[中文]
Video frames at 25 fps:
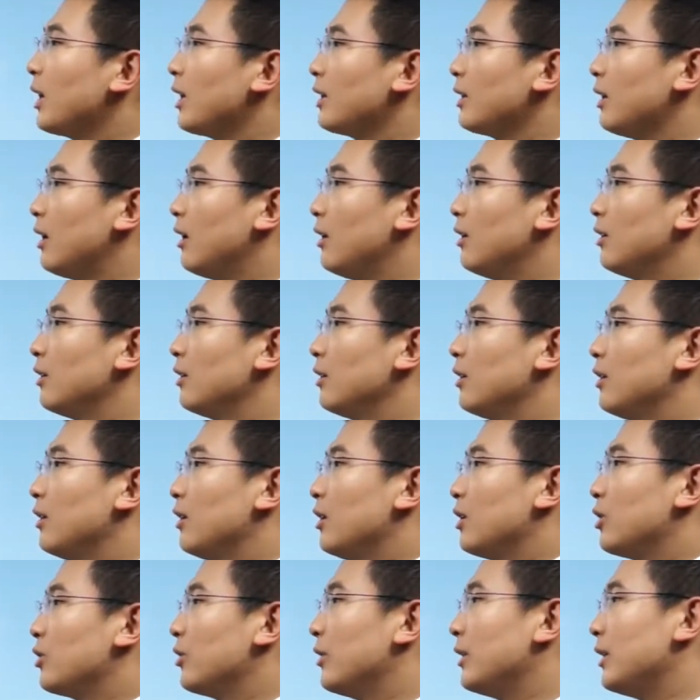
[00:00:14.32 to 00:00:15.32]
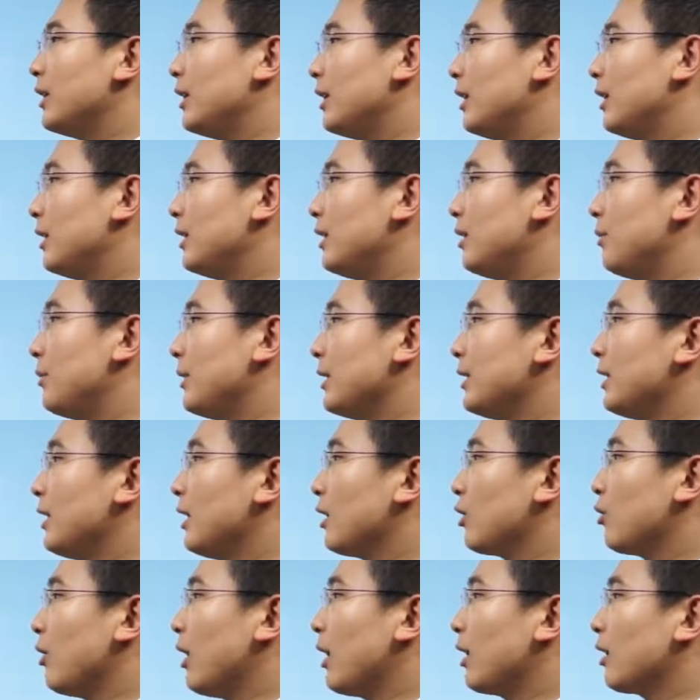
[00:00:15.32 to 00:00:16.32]
们看到说，以一笔
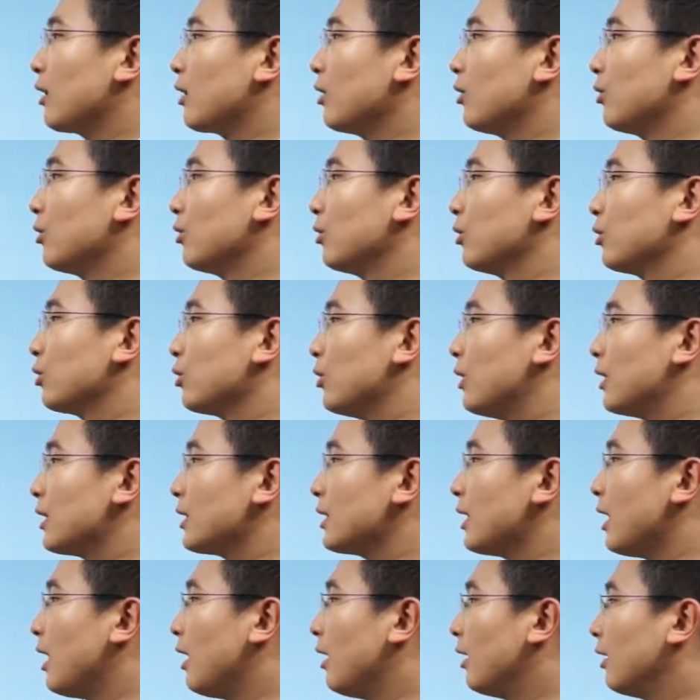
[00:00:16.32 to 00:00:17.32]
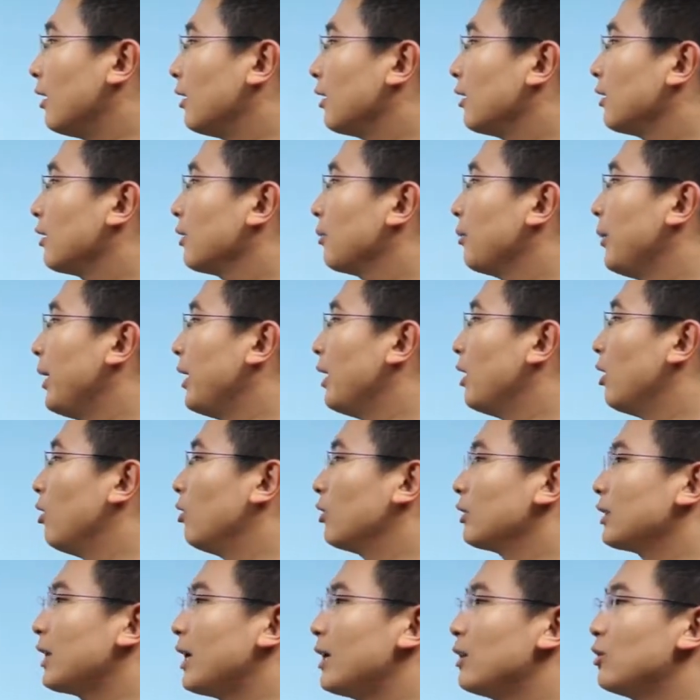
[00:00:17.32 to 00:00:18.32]
借款购入多项没
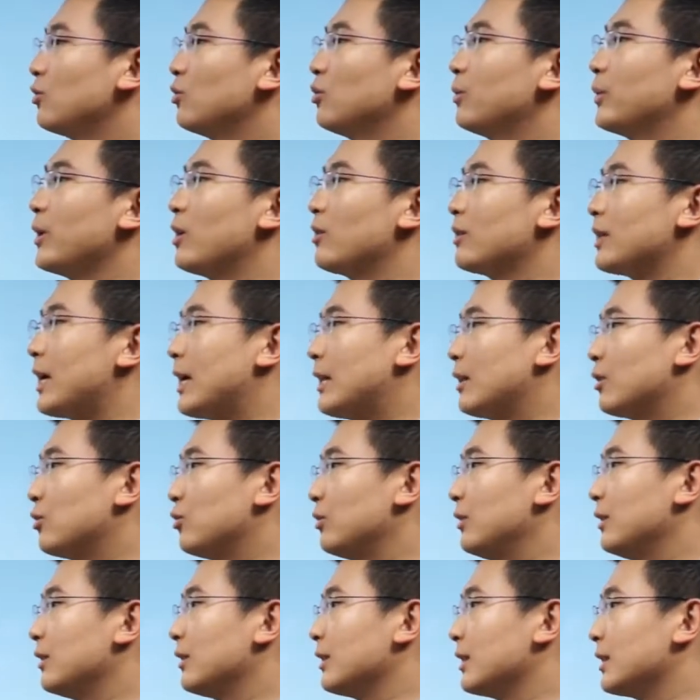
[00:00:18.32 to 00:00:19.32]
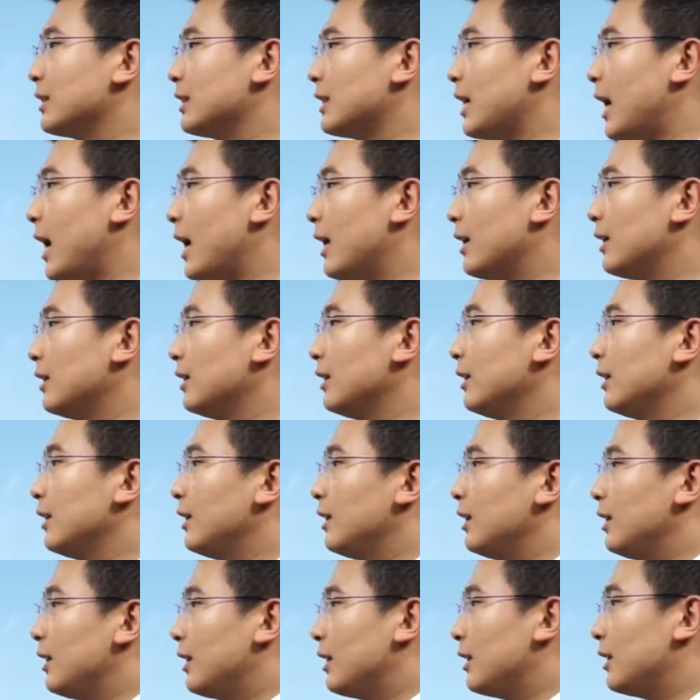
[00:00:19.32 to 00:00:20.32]
有单独标价的固定资产，
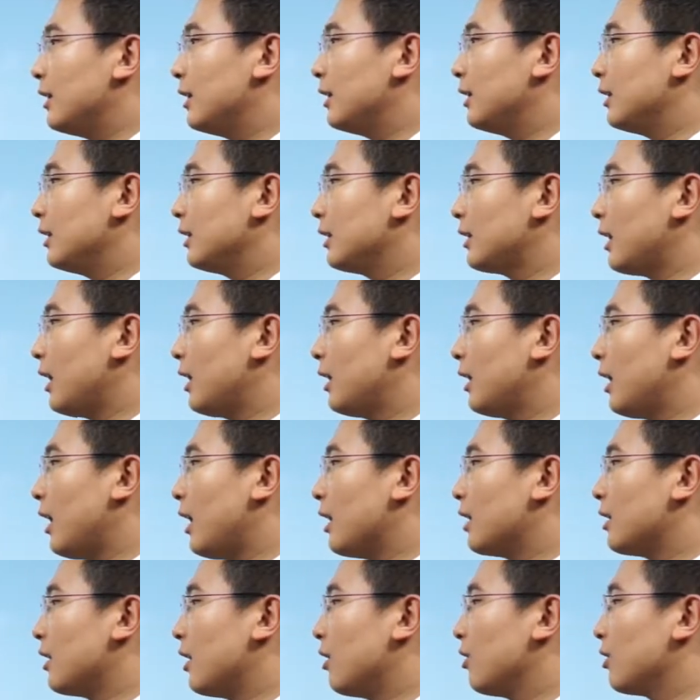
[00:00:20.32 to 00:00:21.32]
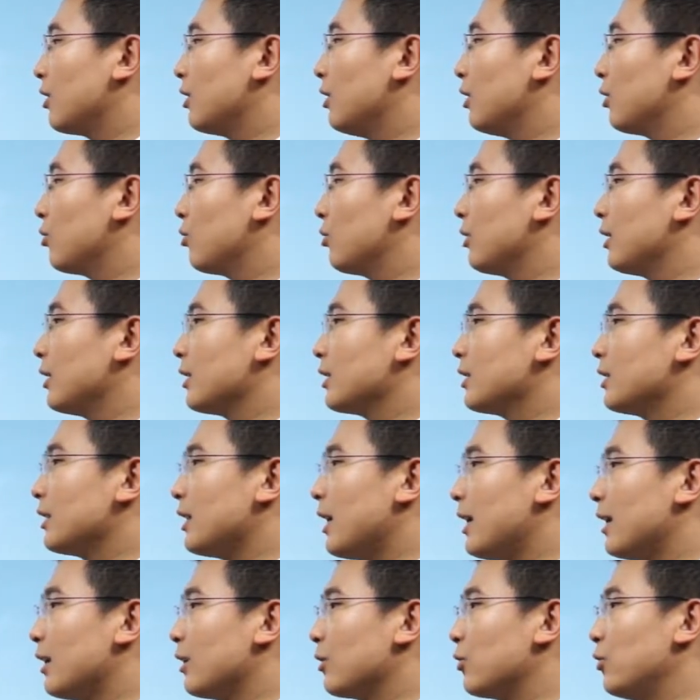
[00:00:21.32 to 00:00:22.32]
应当按照各固定
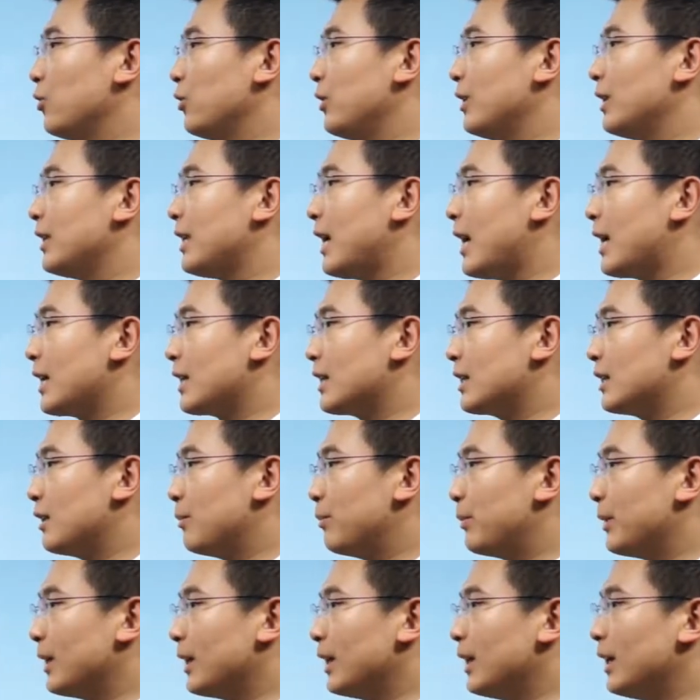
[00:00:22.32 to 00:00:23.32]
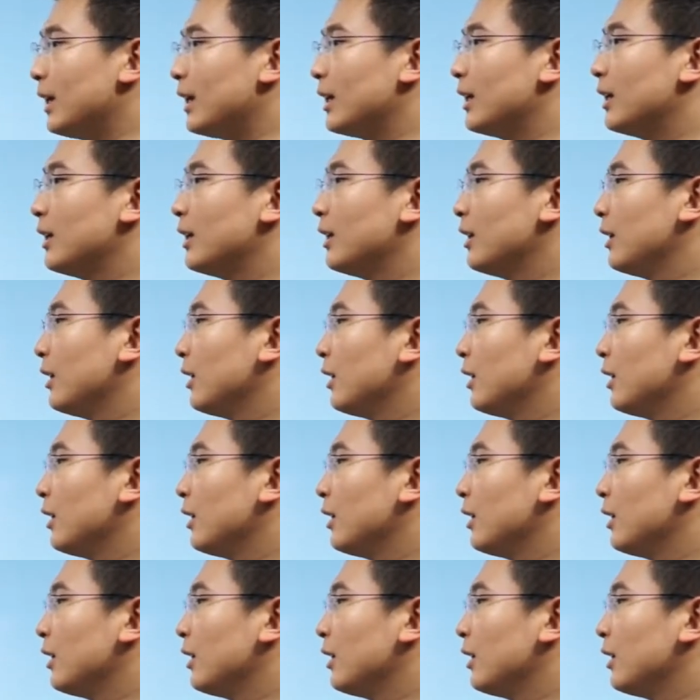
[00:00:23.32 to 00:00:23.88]
资产的公允价值比例